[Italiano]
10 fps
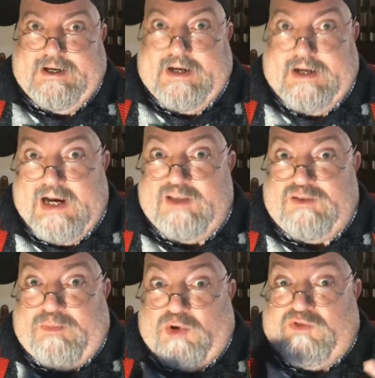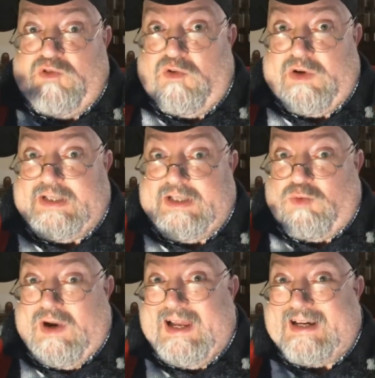Nell'esplosione di
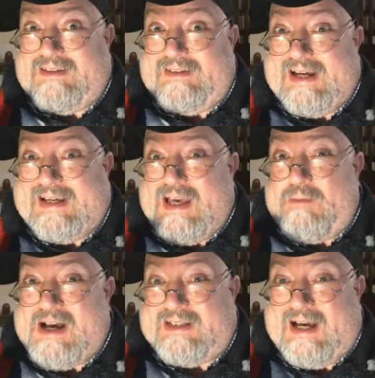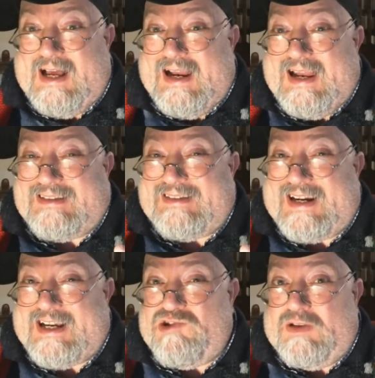quella che sarà chiamata la
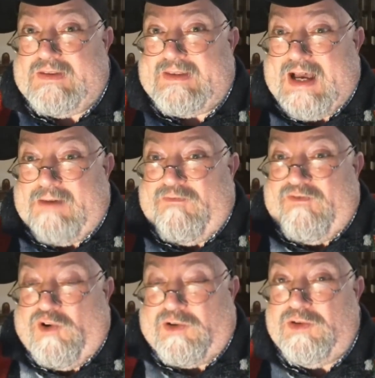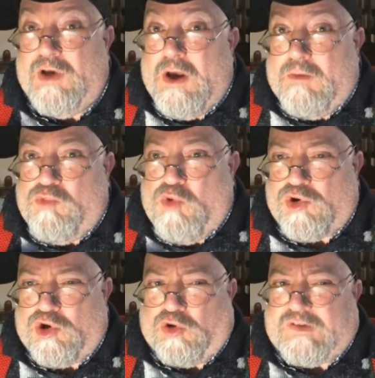strage di Stanford
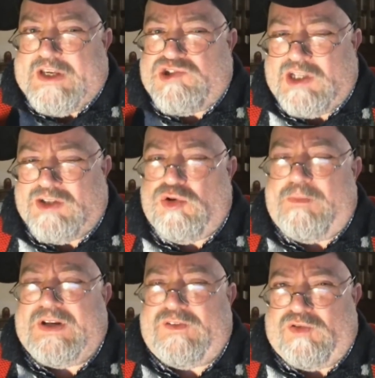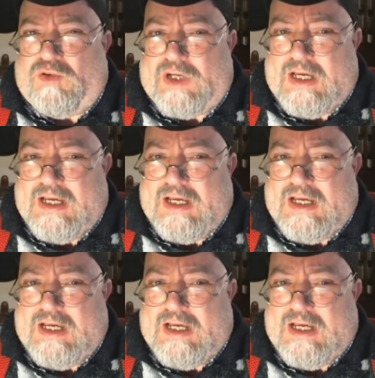muoiono 600 persone,